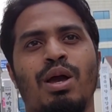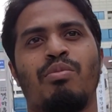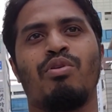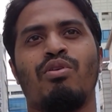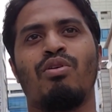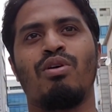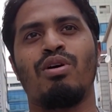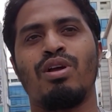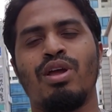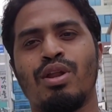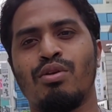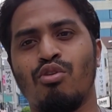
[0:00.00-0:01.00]
এবং
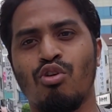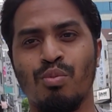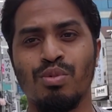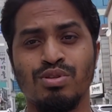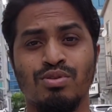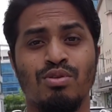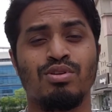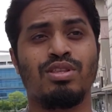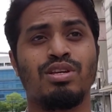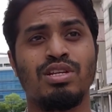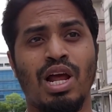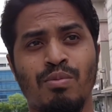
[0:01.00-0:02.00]
ডকুমেন্টসগুলো
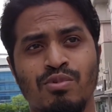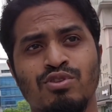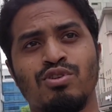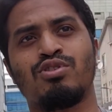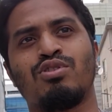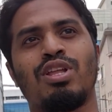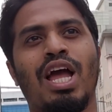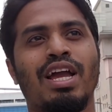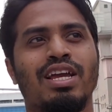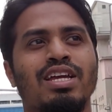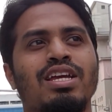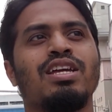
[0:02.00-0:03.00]
যাতে সামঞ্জস্য
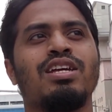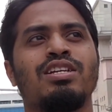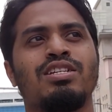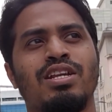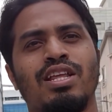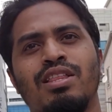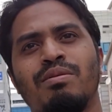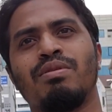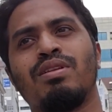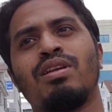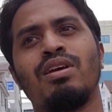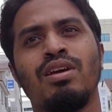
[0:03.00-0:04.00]
থাকে সেটা
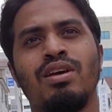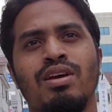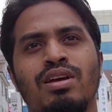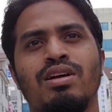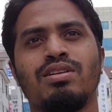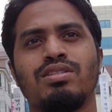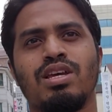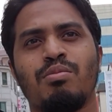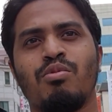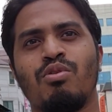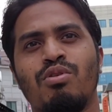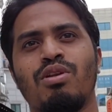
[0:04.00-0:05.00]
দিবেন
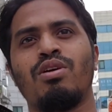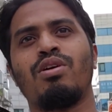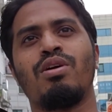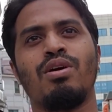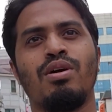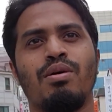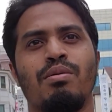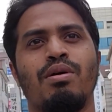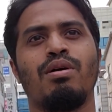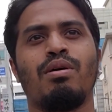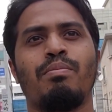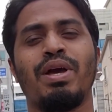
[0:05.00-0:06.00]
যেমন
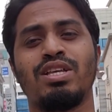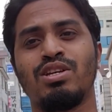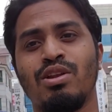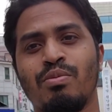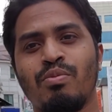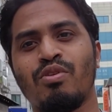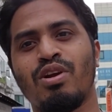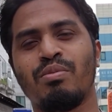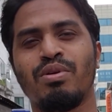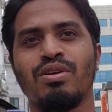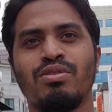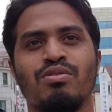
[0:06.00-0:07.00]
ব্যাচেলর
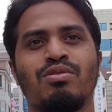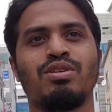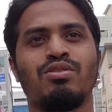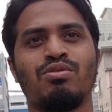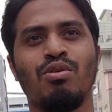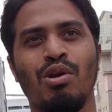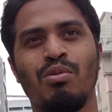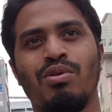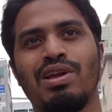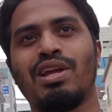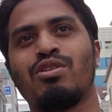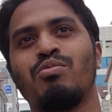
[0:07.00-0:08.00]
প্রোগ্রামে কিন্তু
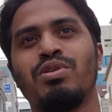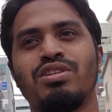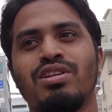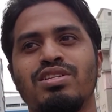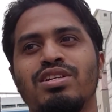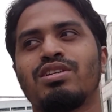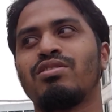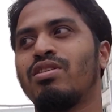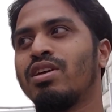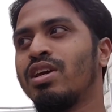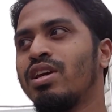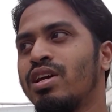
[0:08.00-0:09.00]
তুলনামূলক একটু বেশি রিজেক্ট
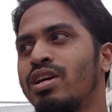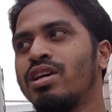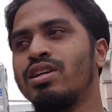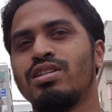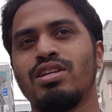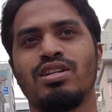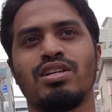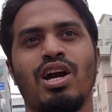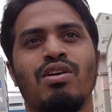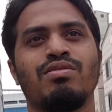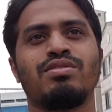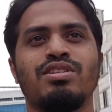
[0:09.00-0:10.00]
হয় সেটার
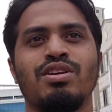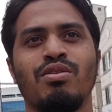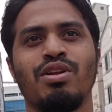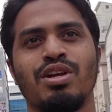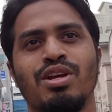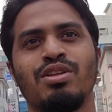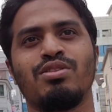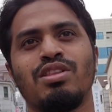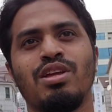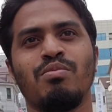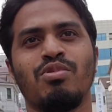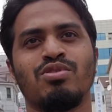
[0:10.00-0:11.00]
কারণ যে অনেকের
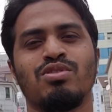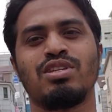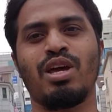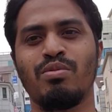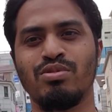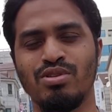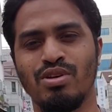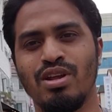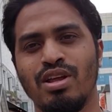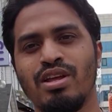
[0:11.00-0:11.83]
তিন বছর চার বছর